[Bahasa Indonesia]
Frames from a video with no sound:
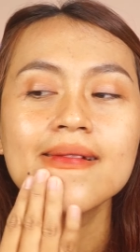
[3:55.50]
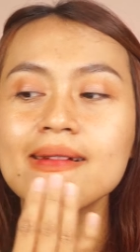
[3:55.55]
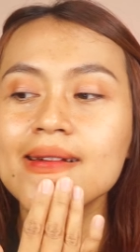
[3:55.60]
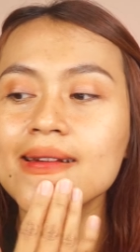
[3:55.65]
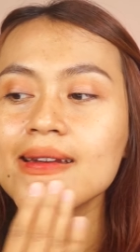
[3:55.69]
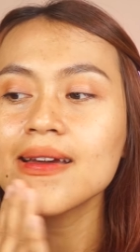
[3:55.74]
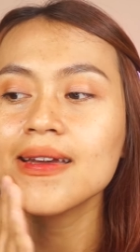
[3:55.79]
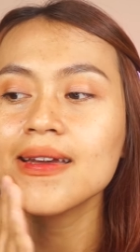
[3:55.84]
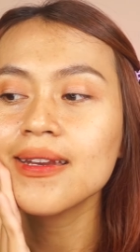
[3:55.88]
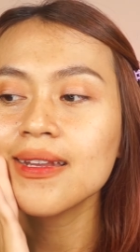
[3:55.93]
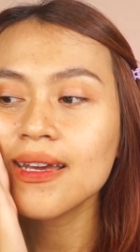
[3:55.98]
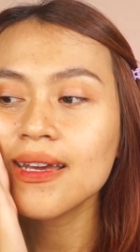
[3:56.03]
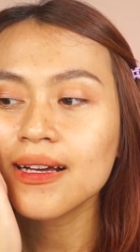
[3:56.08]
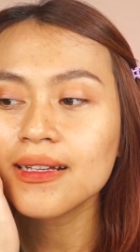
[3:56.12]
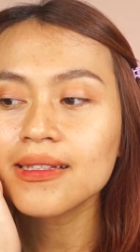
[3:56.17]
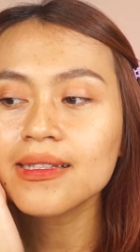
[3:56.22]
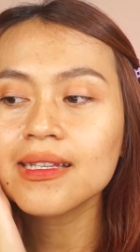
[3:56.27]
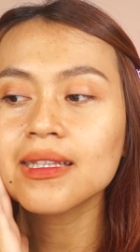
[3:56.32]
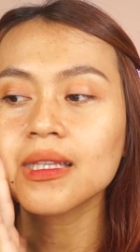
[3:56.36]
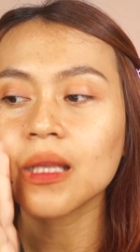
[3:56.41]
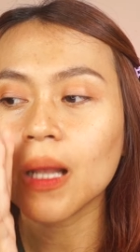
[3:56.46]
Nah ini
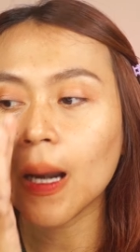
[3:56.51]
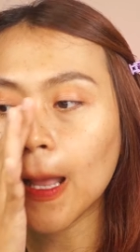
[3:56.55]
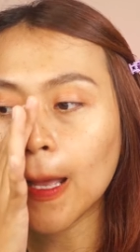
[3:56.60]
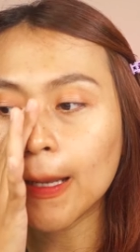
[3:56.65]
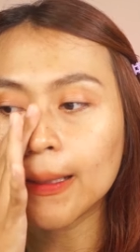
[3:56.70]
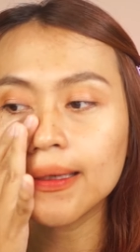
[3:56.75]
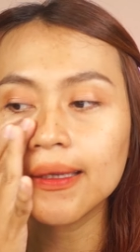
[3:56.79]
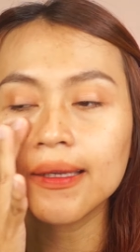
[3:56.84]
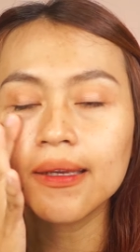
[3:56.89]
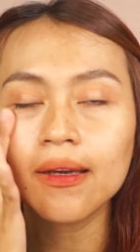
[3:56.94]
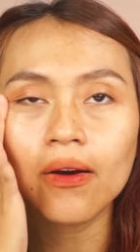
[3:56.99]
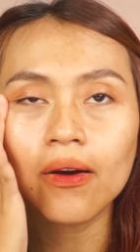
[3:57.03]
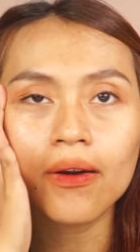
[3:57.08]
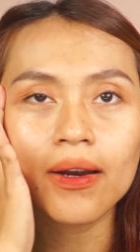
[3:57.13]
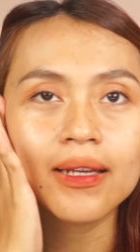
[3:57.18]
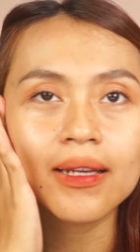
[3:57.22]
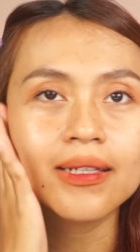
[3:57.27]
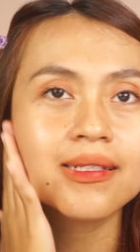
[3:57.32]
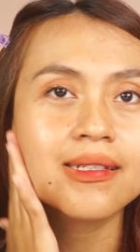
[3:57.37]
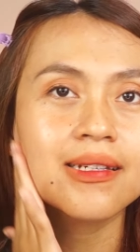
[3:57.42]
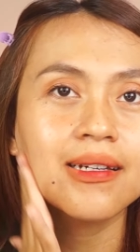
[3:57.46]
yang setelah
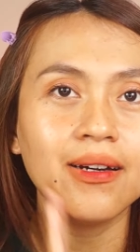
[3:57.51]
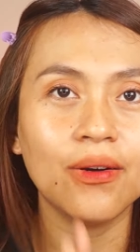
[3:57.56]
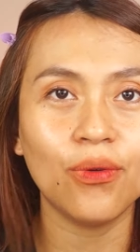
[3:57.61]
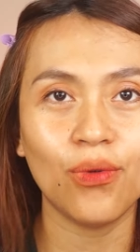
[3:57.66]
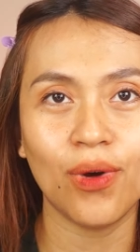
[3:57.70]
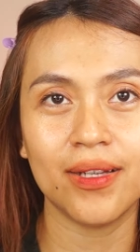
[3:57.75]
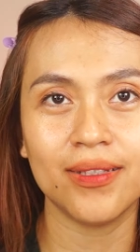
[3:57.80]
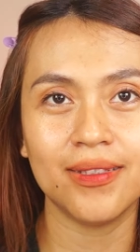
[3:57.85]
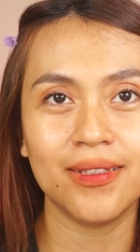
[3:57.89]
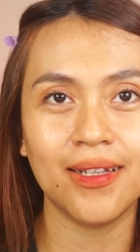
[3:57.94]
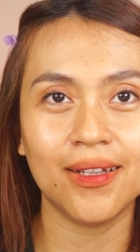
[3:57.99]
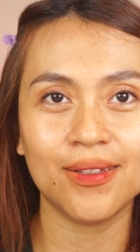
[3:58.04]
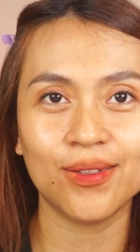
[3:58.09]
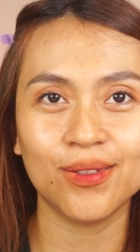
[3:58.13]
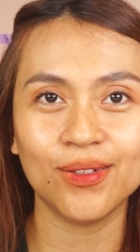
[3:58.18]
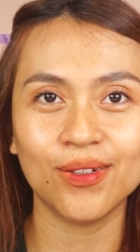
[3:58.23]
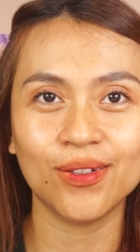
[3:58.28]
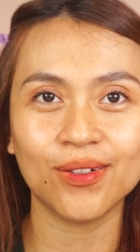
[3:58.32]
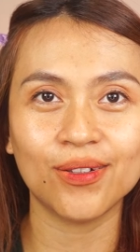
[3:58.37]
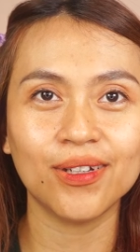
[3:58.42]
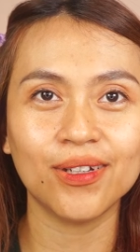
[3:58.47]
dioles ke wajah
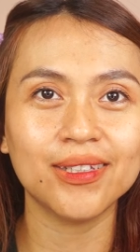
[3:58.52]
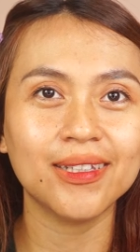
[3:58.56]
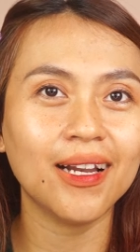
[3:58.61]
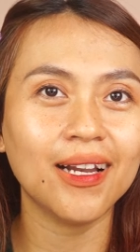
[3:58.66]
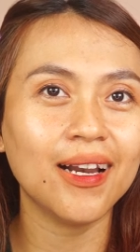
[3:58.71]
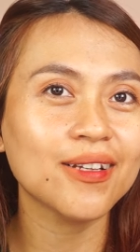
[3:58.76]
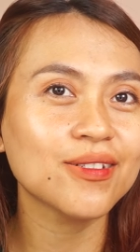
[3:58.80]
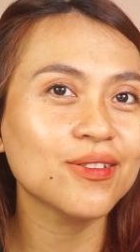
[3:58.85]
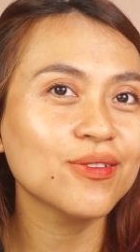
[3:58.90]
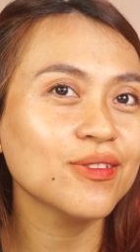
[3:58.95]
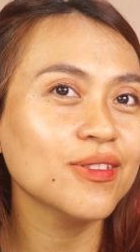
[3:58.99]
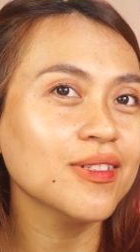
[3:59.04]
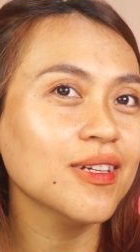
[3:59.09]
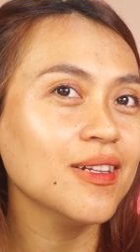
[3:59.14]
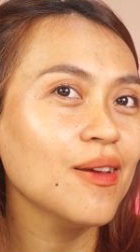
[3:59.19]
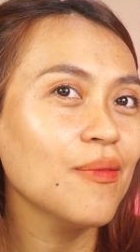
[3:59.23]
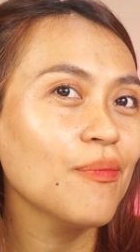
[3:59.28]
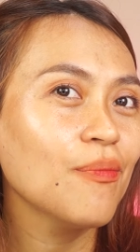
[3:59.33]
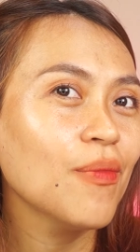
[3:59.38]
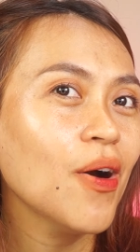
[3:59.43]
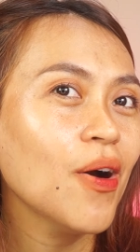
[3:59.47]
tuh Kalau kita langsung
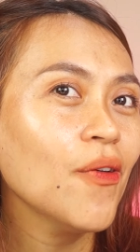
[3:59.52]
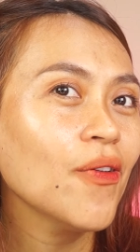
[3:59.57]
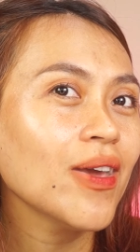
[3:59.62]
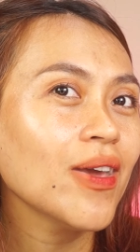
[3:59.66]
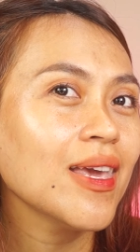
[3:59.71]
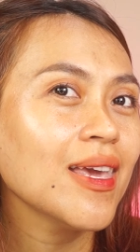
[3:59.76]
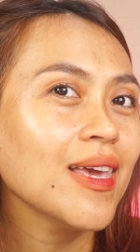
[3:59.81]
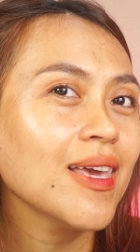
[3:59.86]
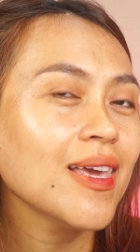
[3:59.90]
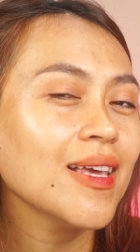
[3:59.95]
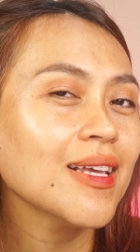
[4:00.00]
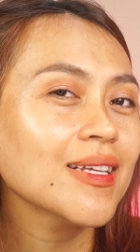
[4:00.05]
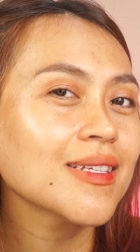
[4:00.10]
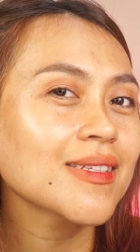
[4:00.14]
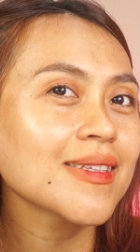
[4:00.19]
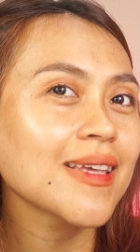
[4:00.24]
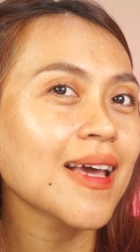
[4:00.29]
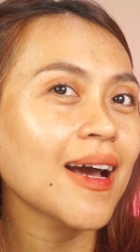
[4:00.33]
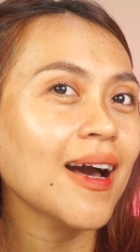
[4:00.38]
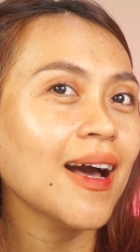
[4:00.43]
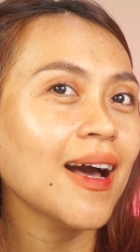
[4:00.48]
jadi
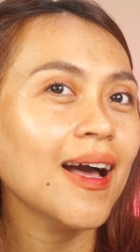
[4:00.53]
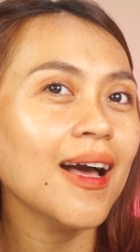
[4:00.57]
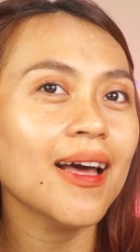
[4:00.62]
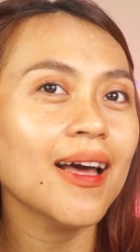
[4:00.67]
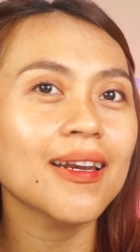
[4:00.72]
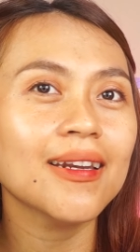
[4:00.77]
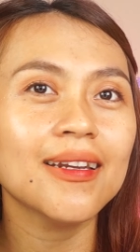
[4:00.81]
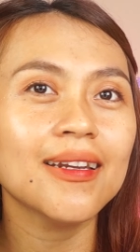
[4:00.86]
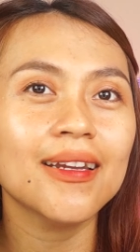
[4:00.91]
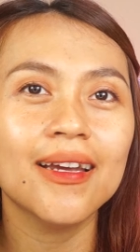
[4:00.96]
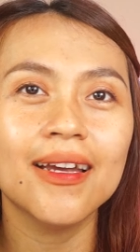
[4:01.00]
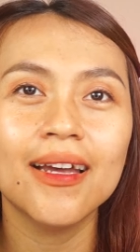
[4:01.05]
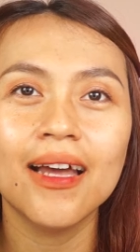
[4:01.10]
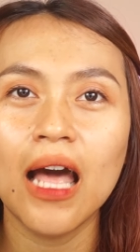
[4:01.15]
moist ya kan